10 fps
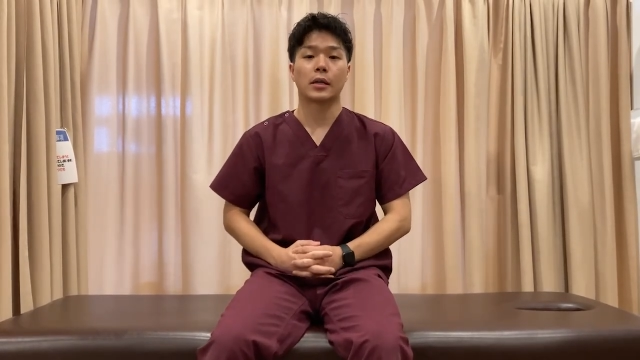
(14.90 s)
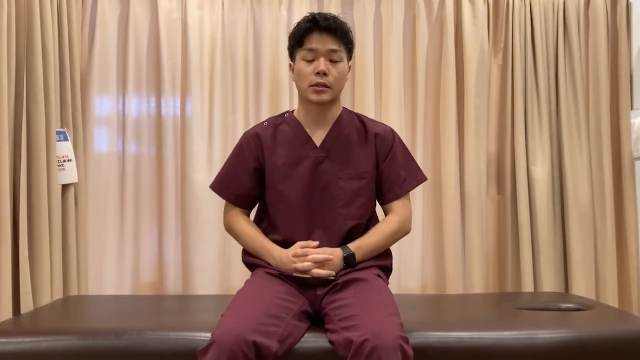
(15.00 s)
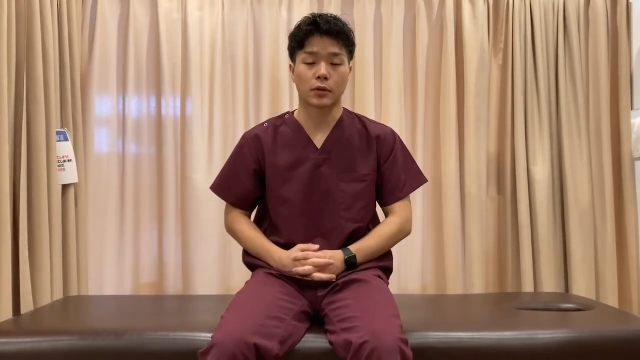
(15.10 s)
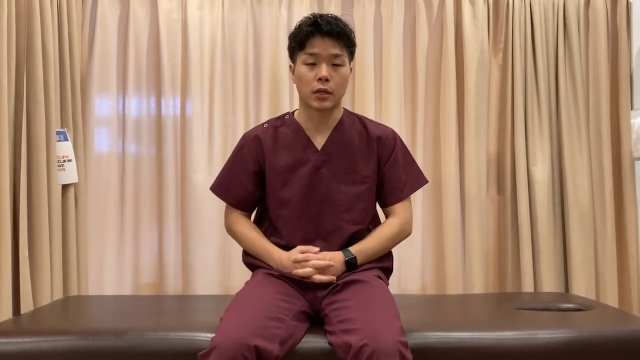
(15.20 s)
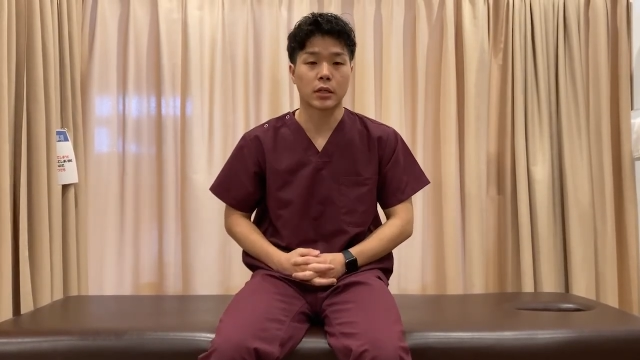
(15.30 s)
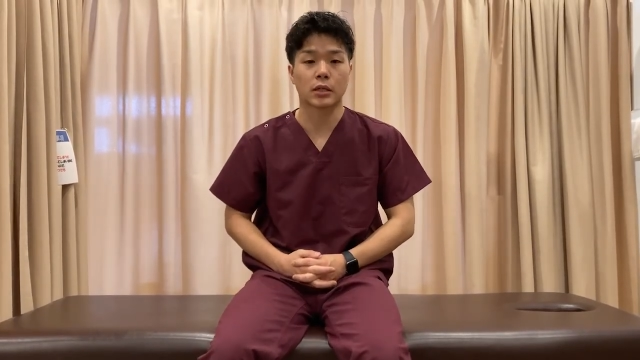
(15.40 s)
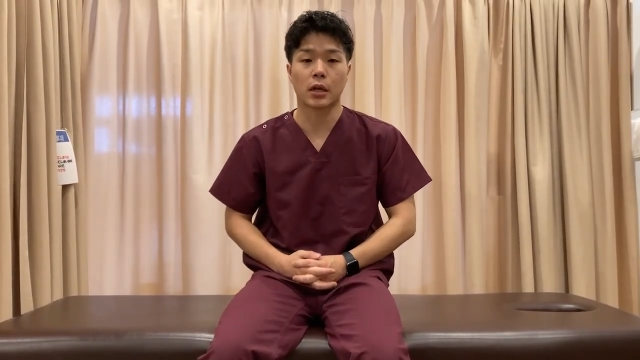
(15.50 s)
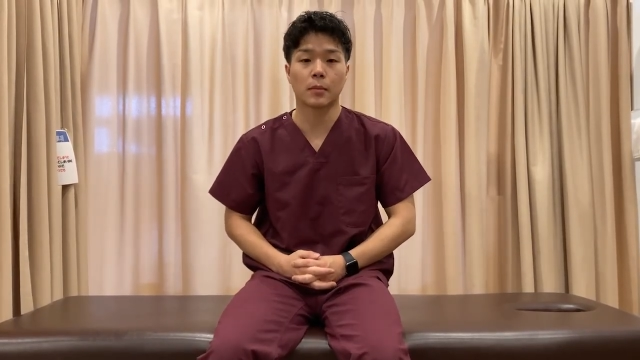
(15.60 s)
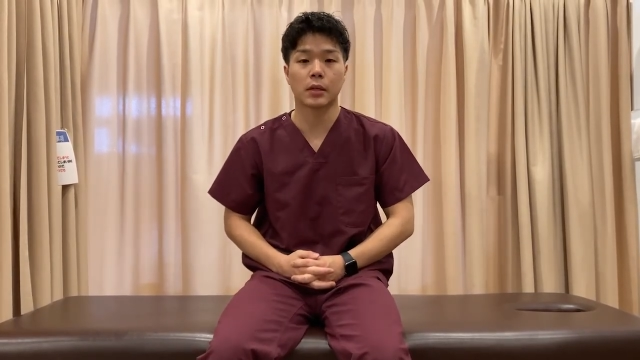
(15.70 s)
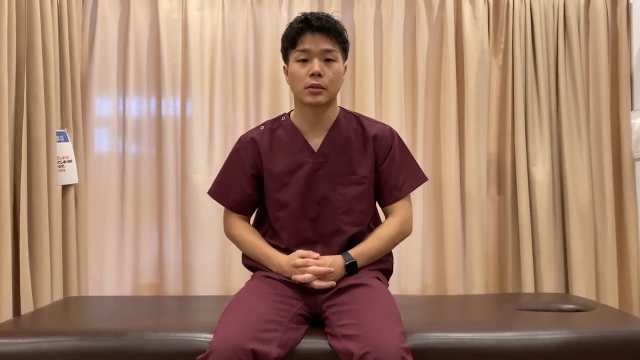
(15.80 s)
ストレッチにな
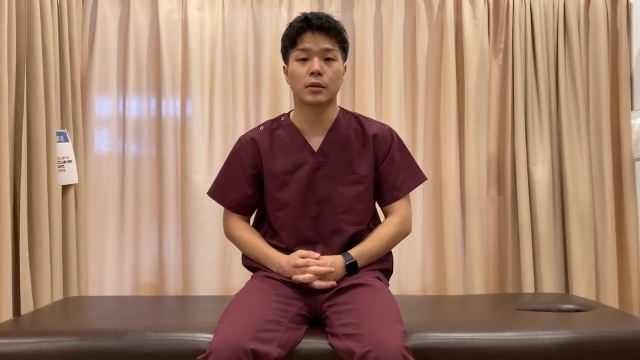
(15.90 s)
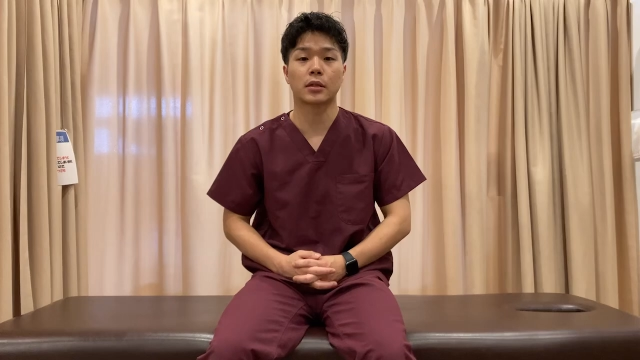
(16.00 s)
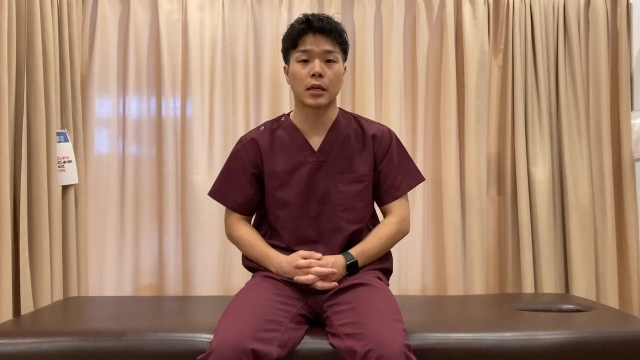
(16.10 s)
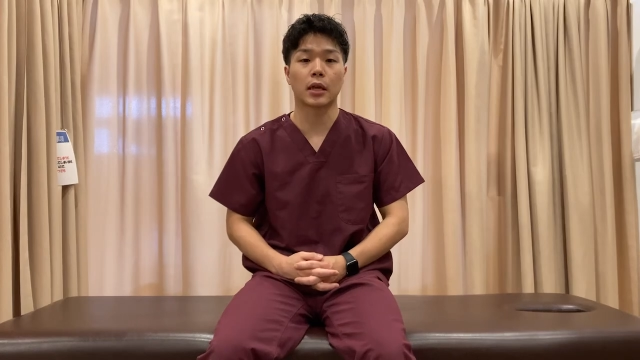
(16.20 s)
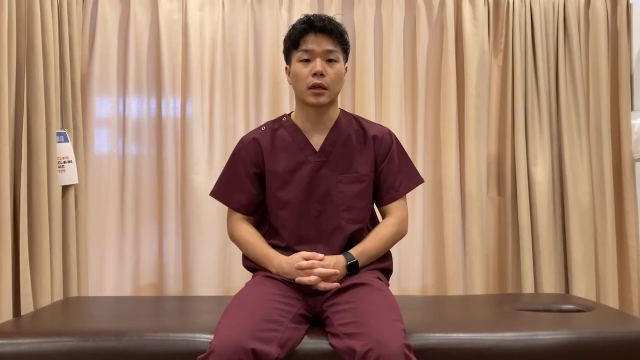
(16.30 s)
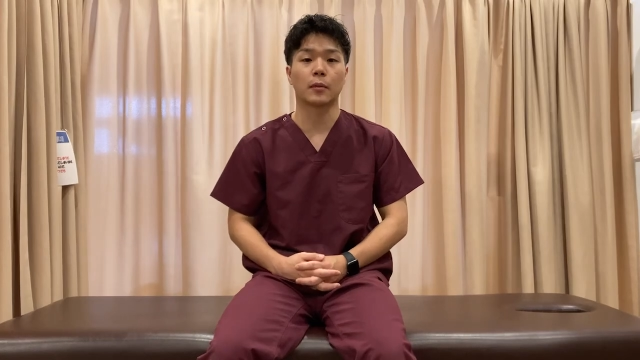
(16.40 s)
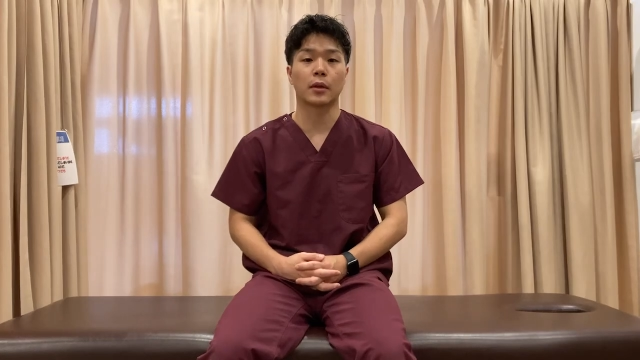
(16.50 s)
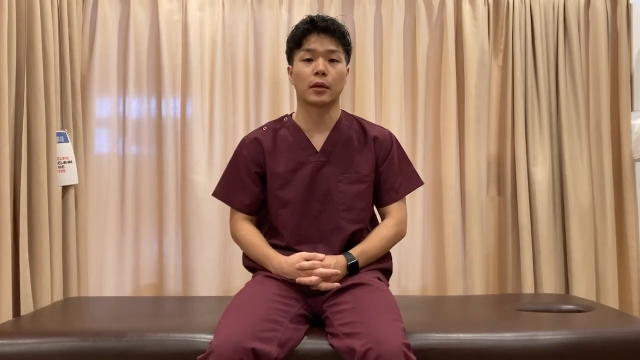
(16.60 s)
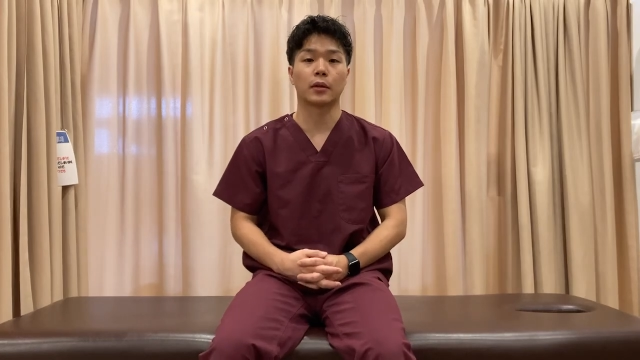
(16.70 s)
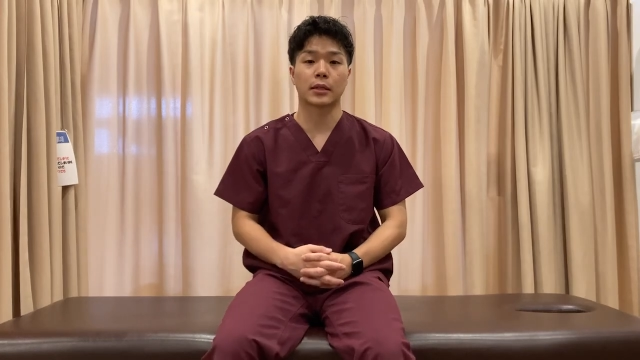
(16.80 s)
りますのでぜひやってみ
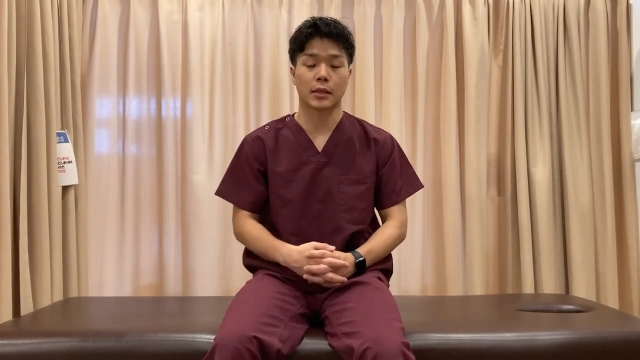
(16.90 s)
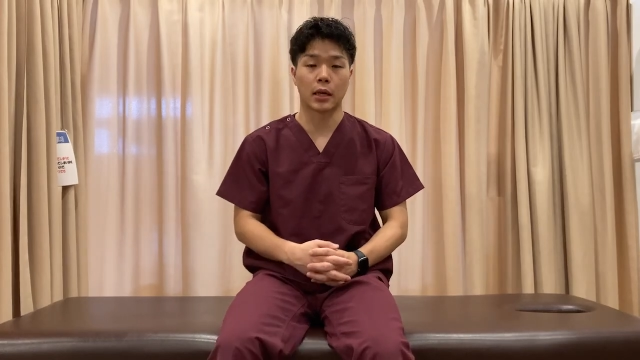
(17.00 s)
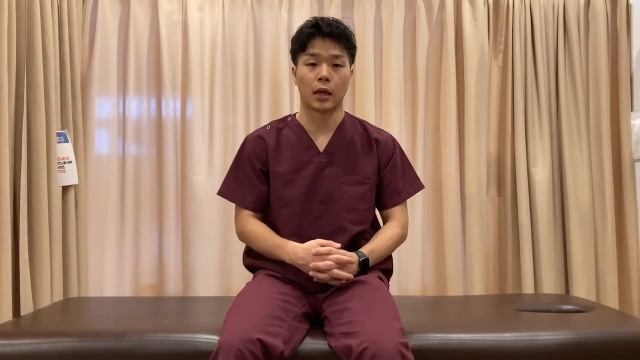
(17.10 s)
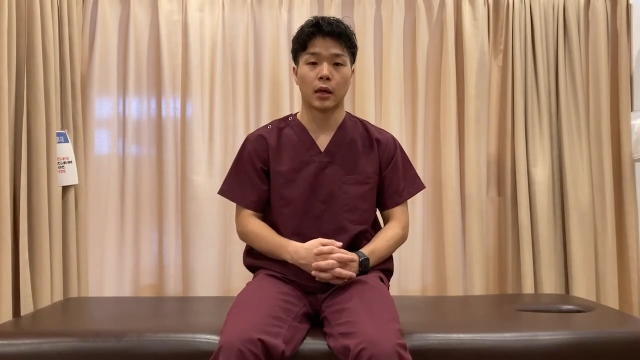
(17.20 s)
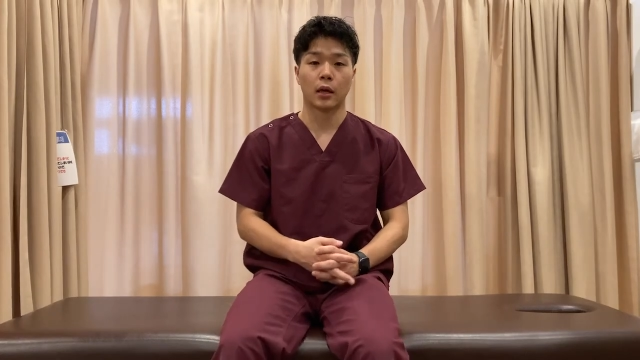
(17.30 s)
てください、